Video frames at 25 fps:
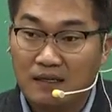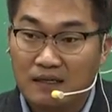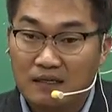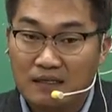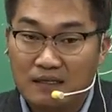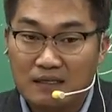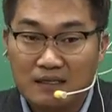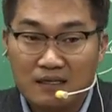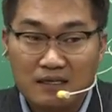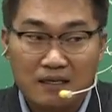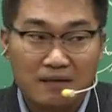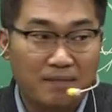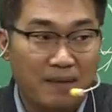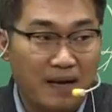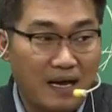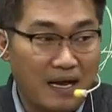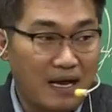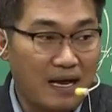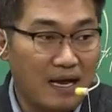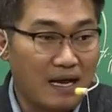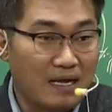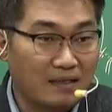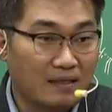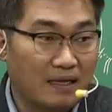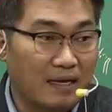이렇게 막
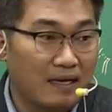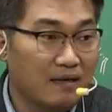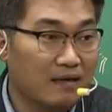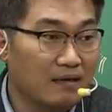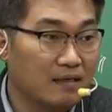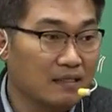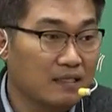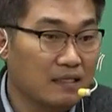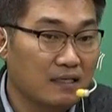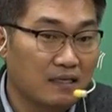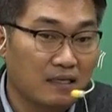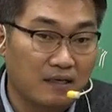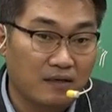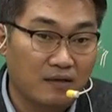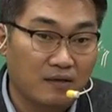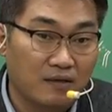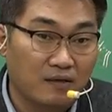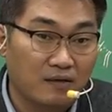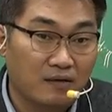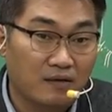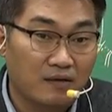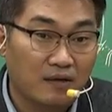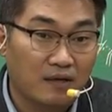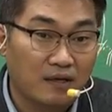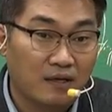
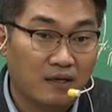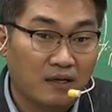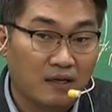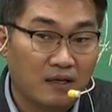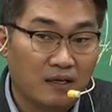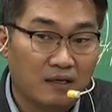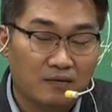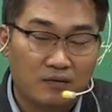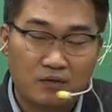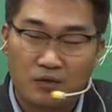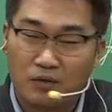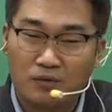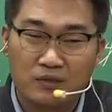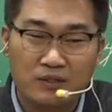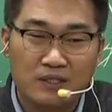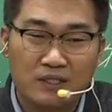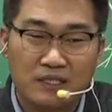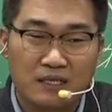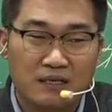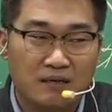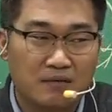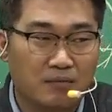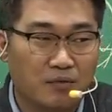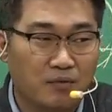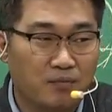나열하잖아요. 좋은
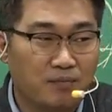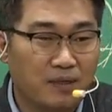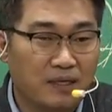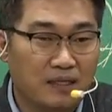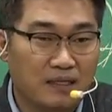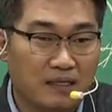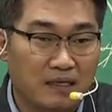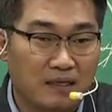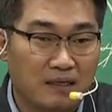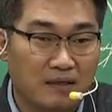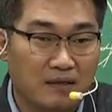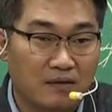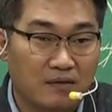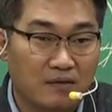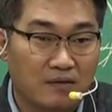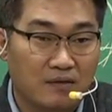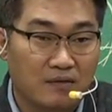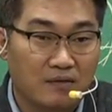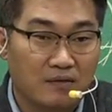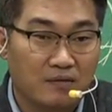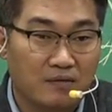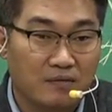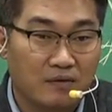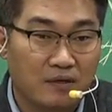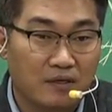인상을 못 받아요.
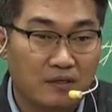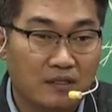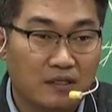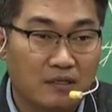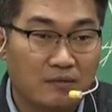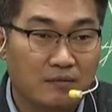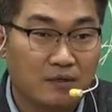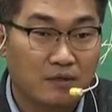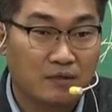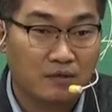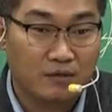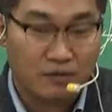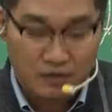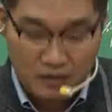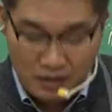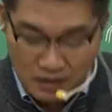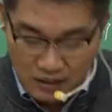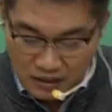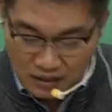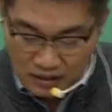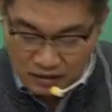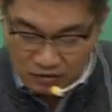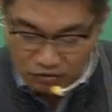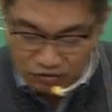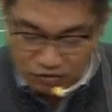왜냐하면 그
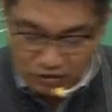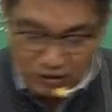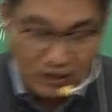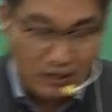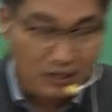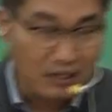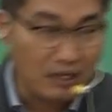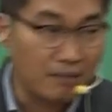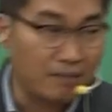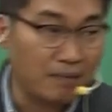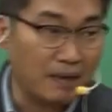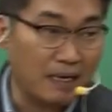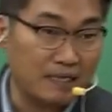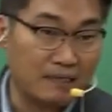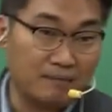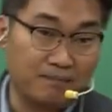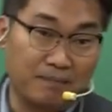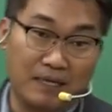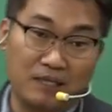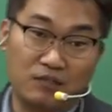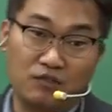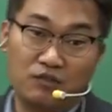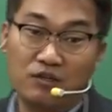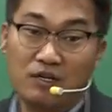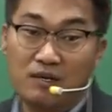일일이 숫자를 다
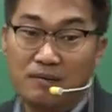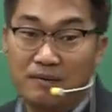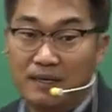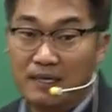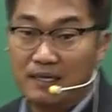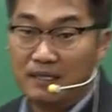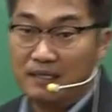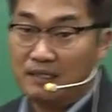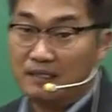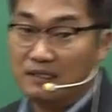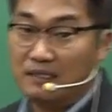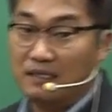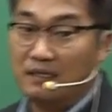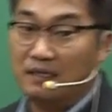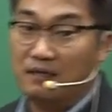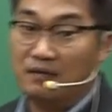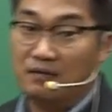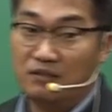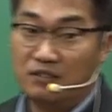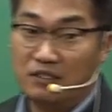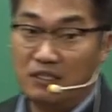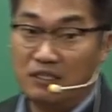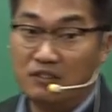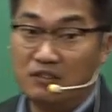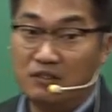맞춰 봐야 되잖아요.
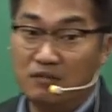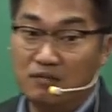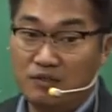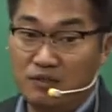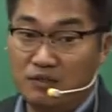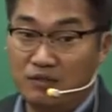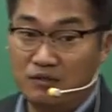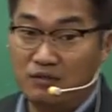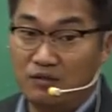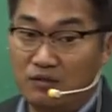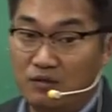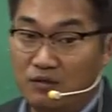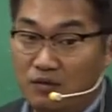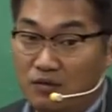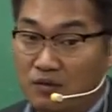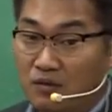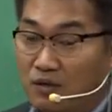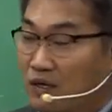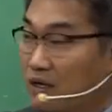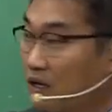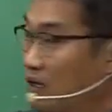채점위원들도.